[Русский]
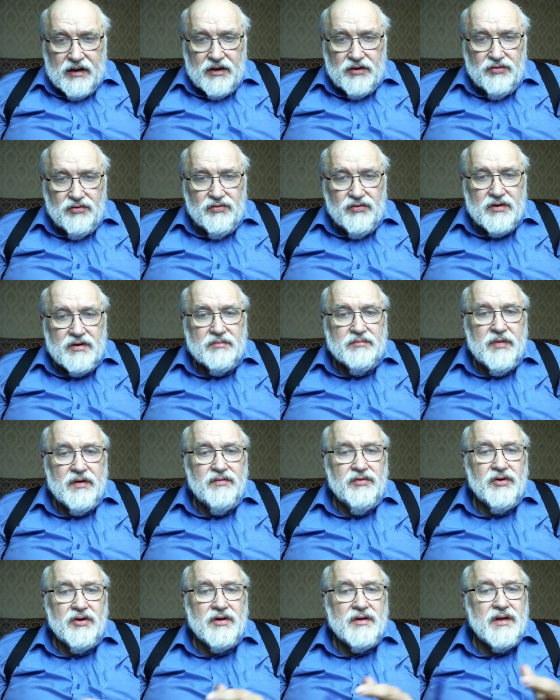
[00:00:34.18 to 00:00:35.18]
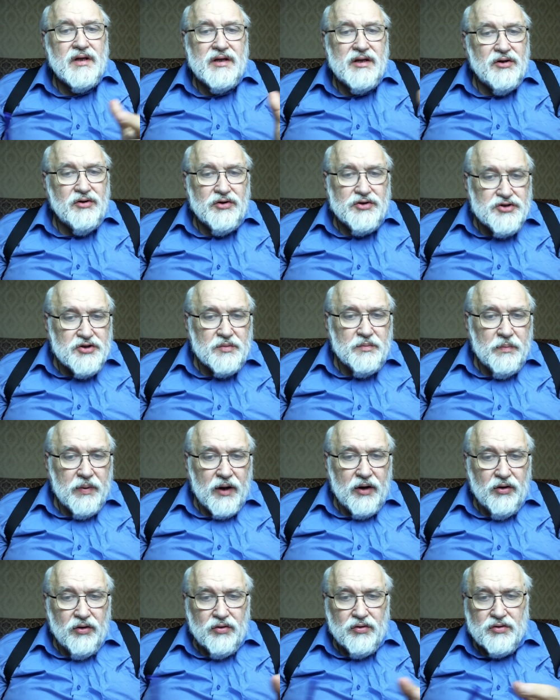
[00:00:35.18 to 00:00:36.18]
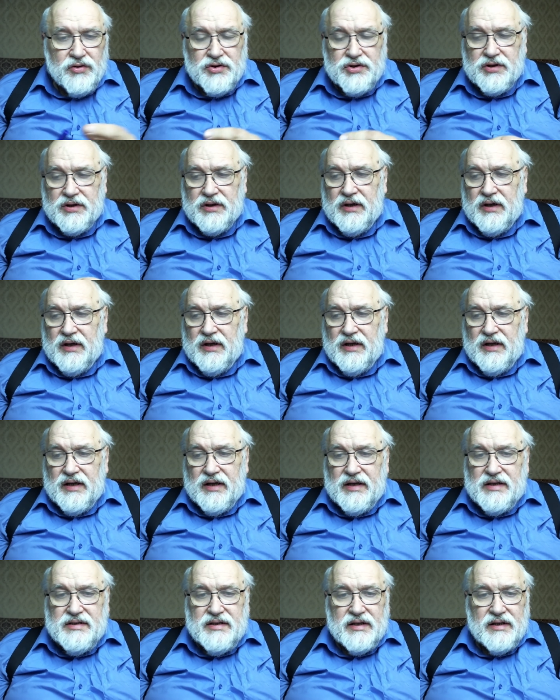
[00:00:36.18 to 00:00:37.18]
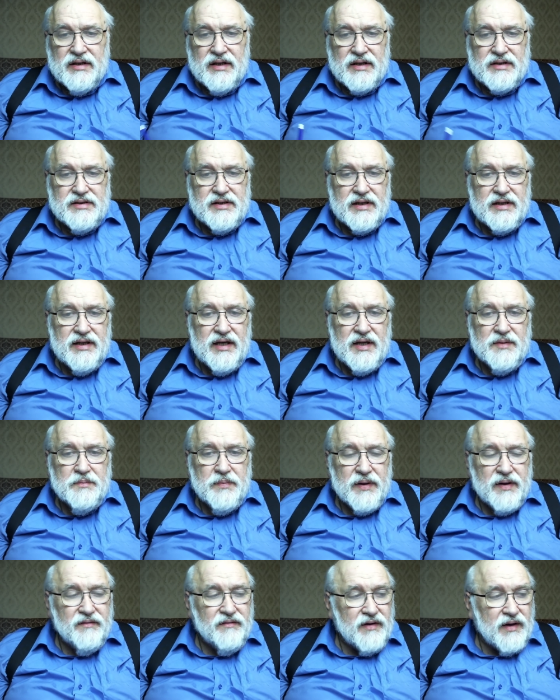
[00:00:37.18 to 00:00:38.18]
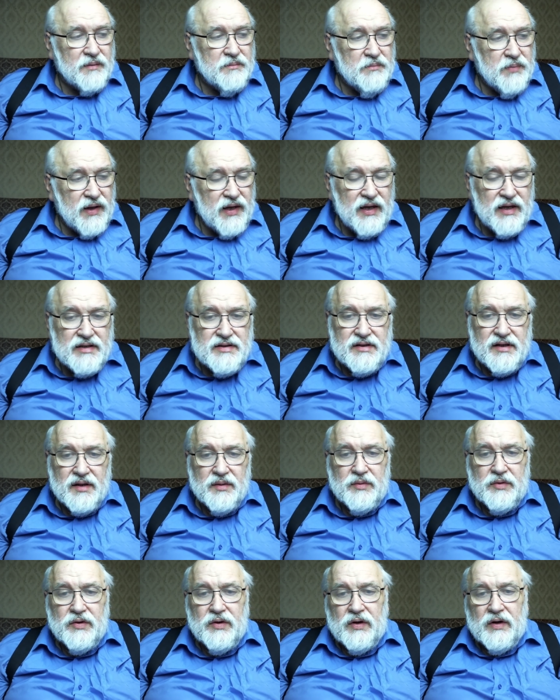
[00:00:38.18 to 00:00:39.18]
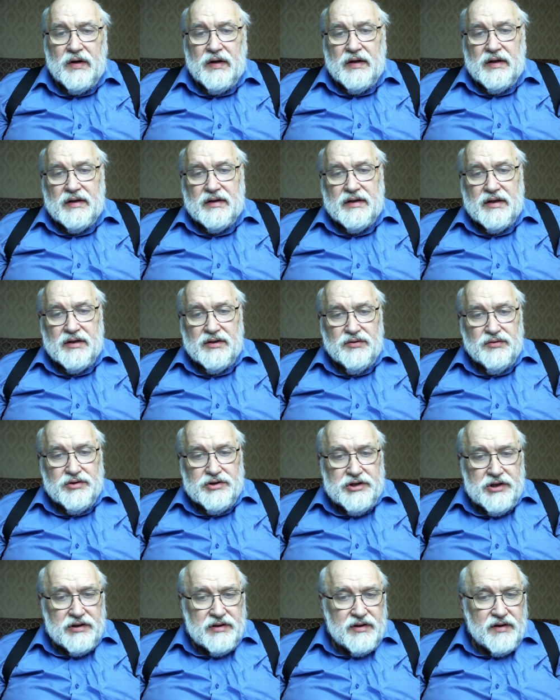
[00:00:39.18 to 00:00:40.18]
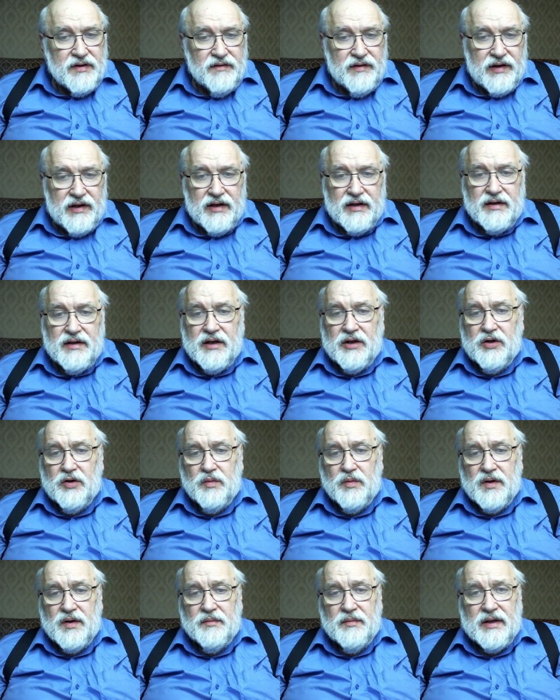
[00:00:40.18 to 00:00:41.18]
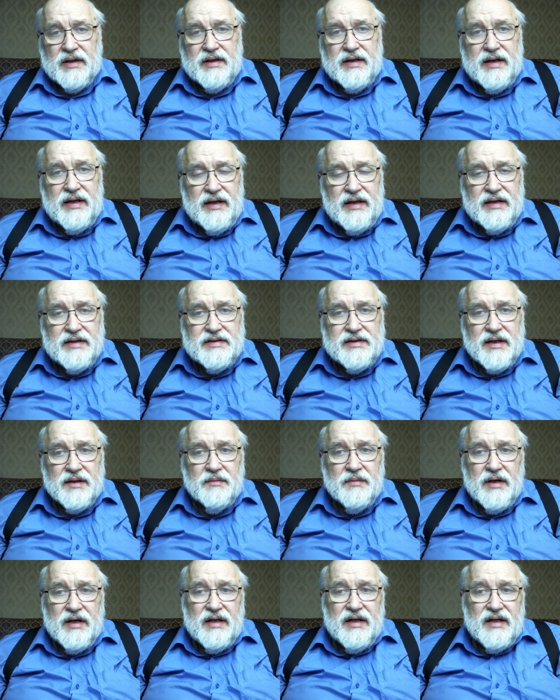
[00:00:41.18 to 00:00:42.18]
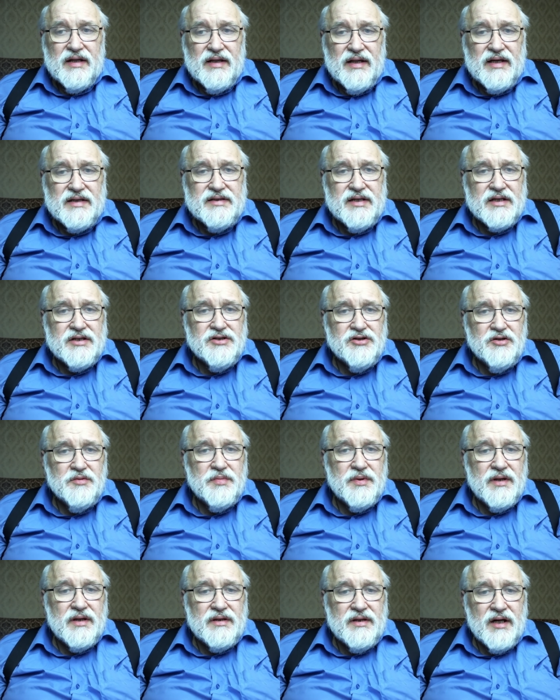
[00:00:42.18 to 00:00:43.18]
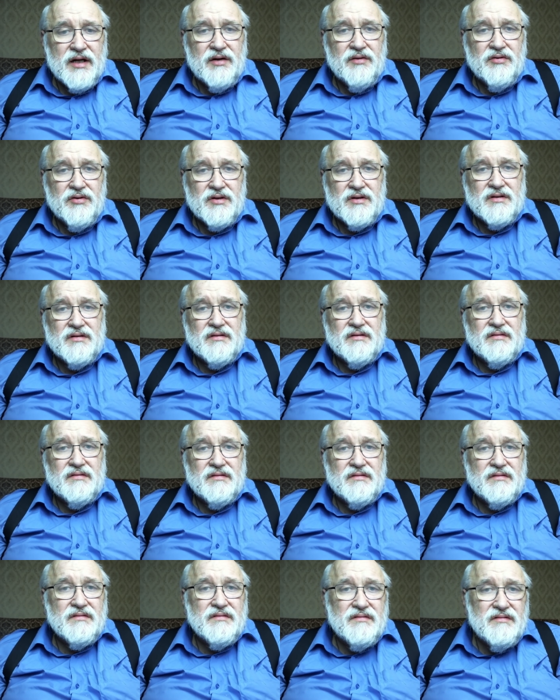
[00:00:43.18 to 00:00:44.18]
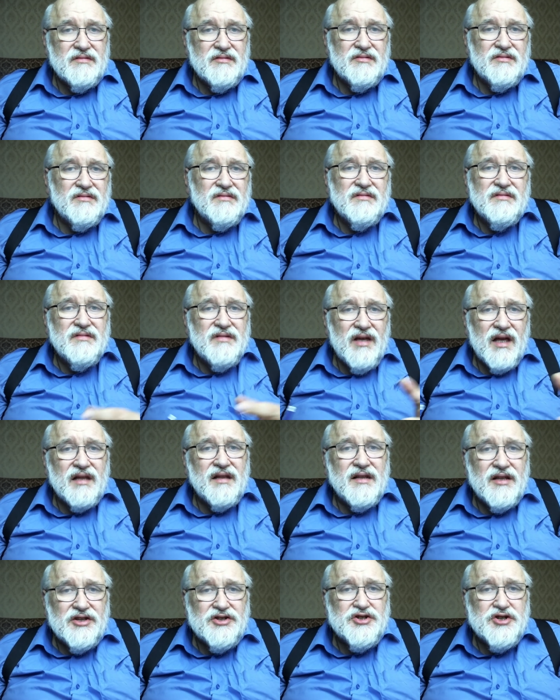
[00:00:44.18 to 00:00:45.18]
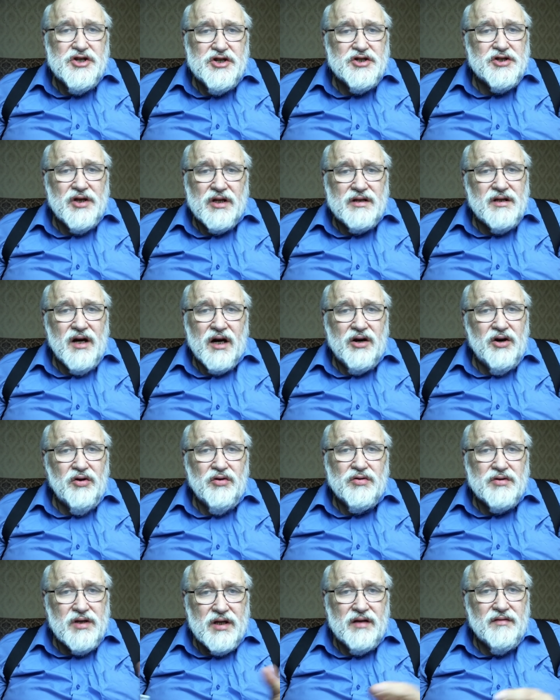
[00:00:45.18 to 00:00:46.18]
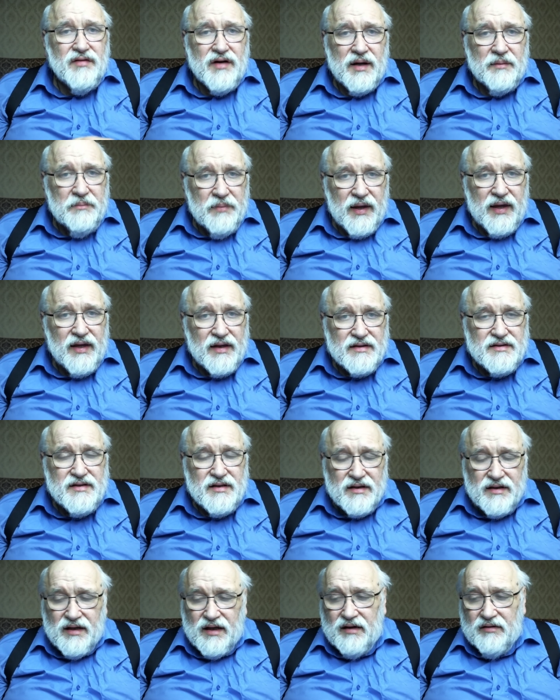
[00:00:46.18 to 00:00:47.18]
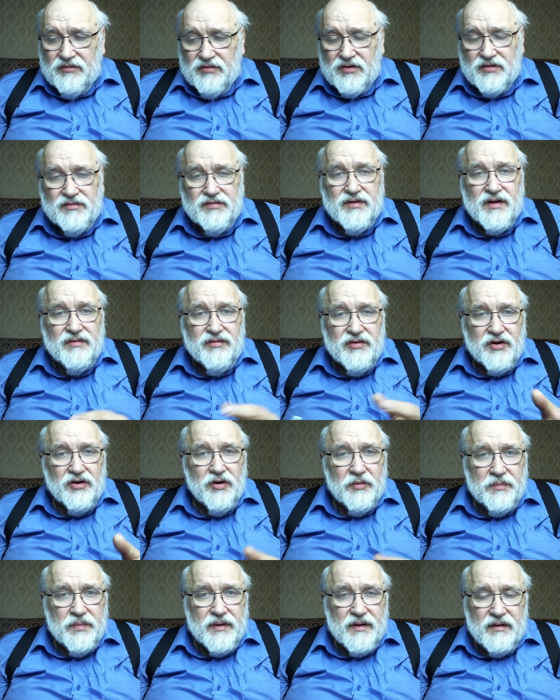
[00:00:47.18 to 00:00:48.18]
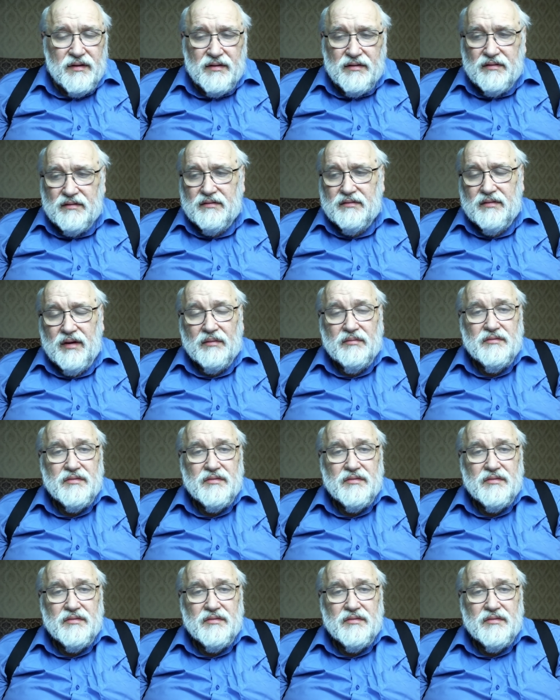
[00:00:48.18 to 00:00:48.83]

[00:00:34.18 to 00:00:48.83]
Ну вот мы вроде на них очень похожи. Если нас одеть по-европейскому, да научить говорить на ломаном английском, нас особенно так вот э, ну, не отличишь от какого-то европейца, да, вот в Европе. Там,